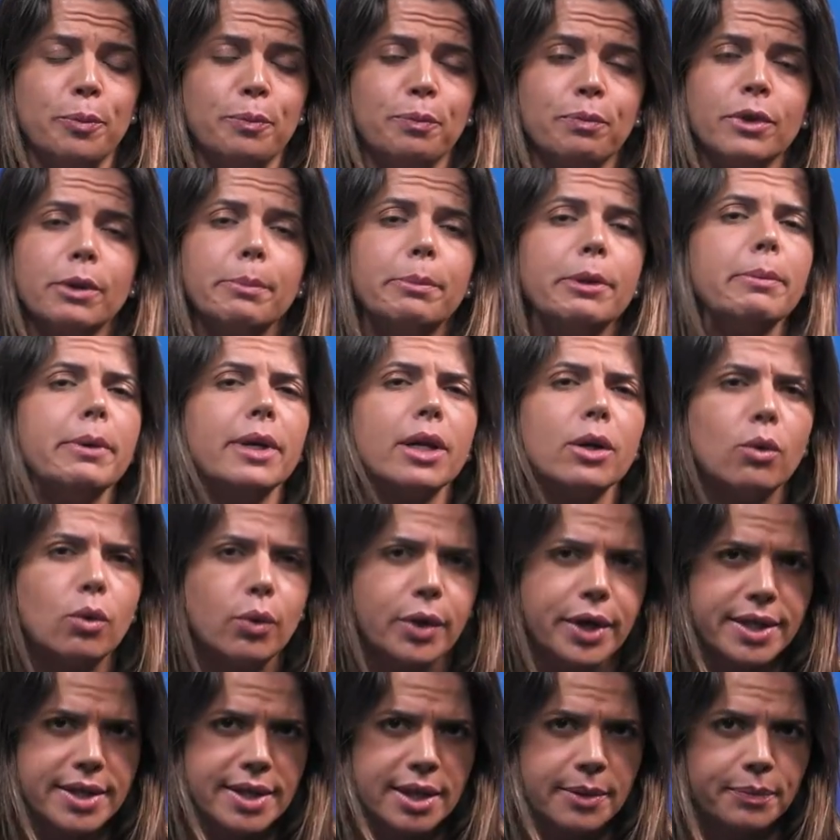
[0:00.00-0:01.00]
Primeira
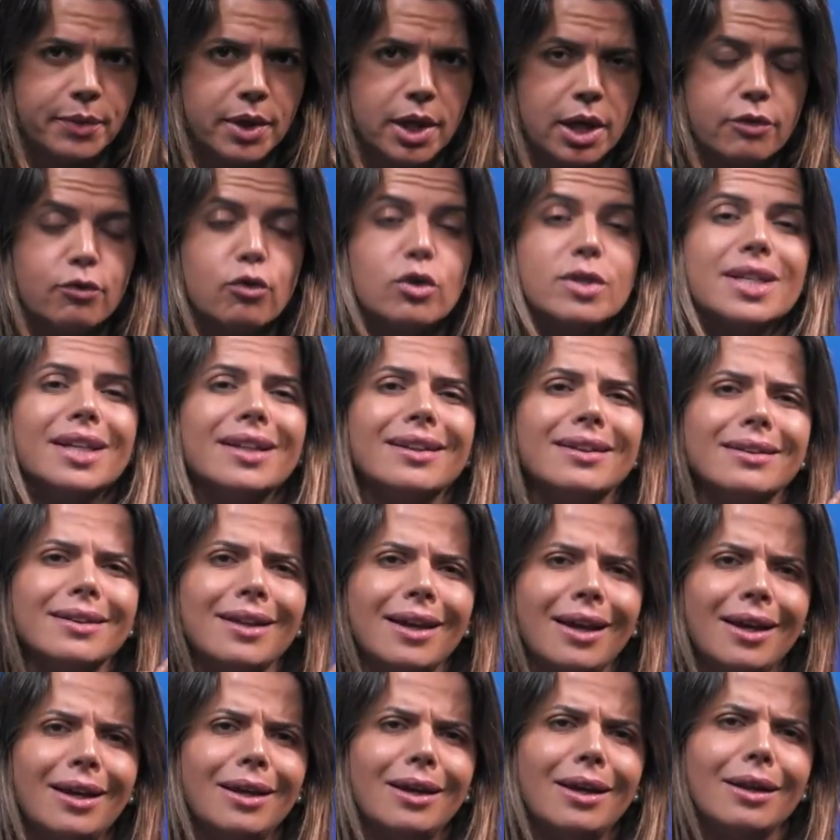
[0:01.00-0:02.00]
coisa, você tem
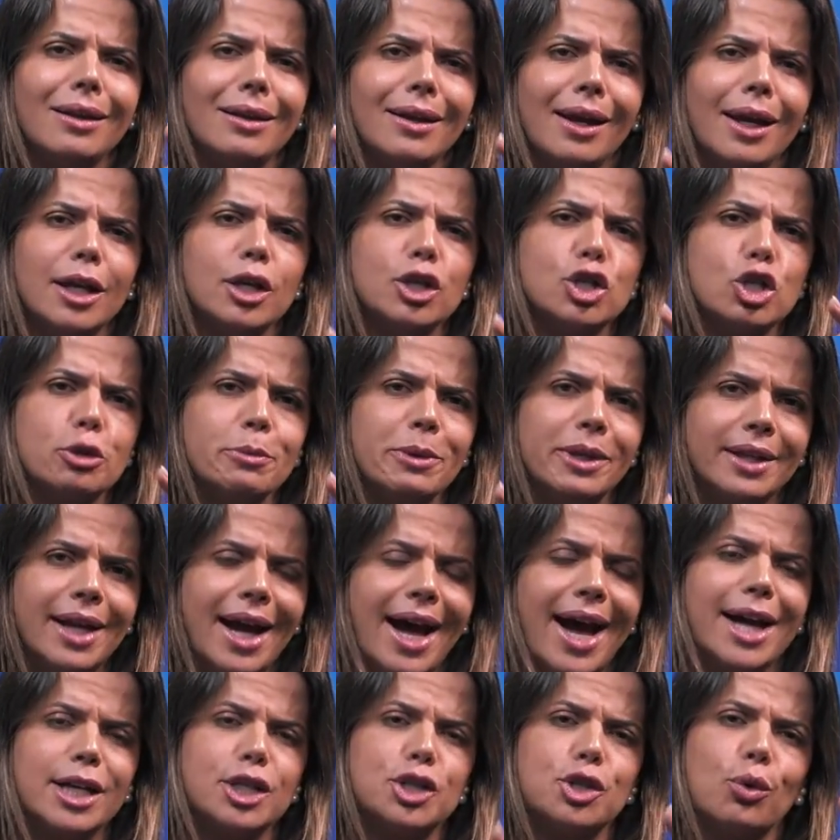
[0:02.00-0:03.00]
que ter
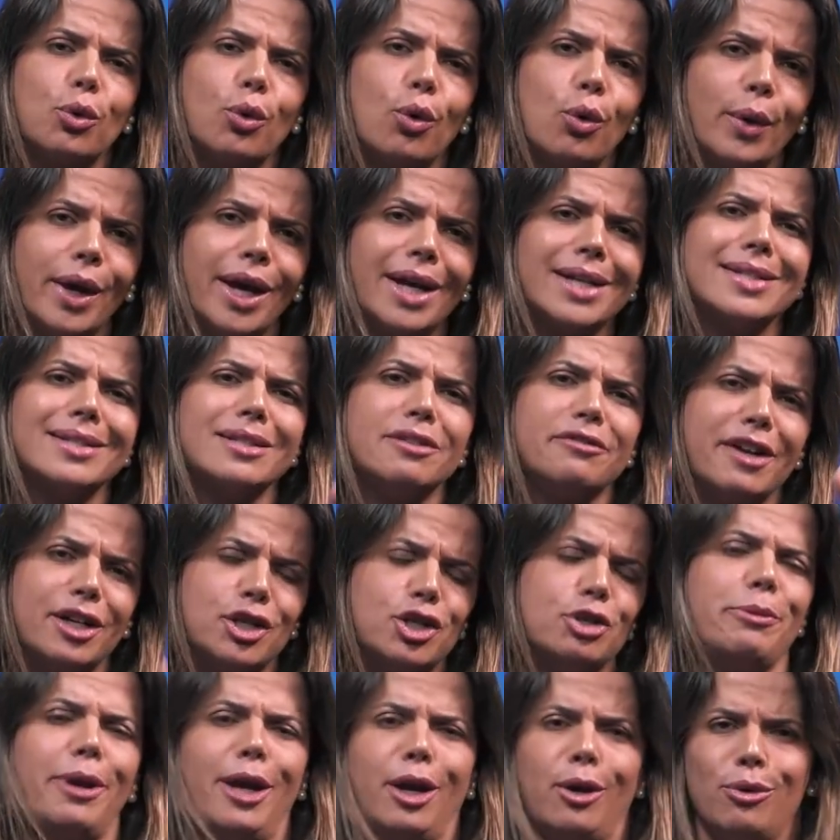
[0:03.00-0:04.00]
intimidade com esse
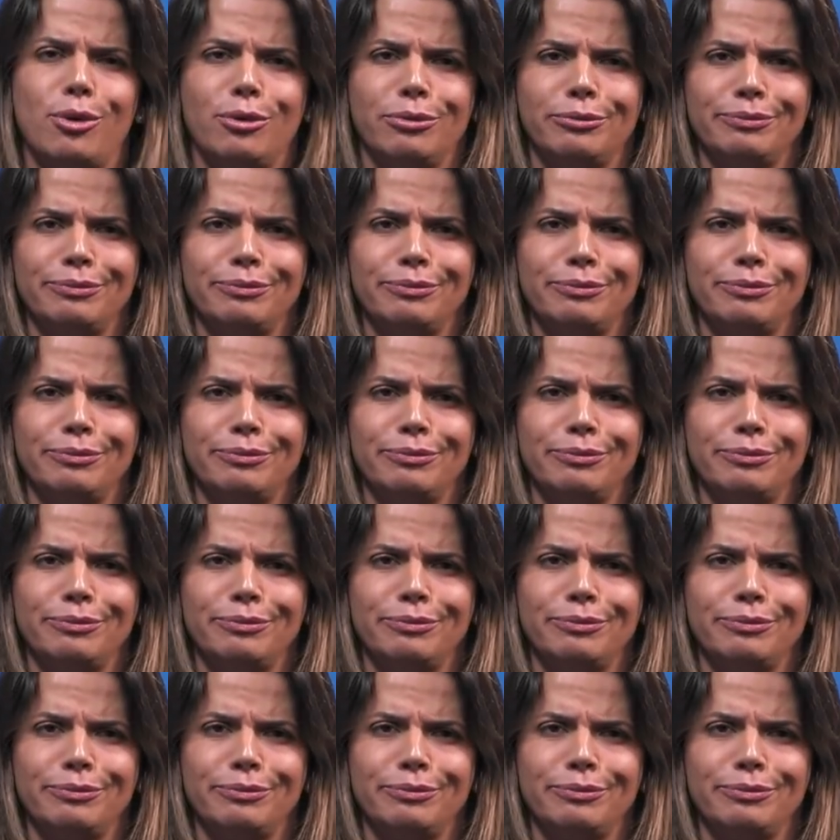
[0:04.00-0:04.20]
vademecum,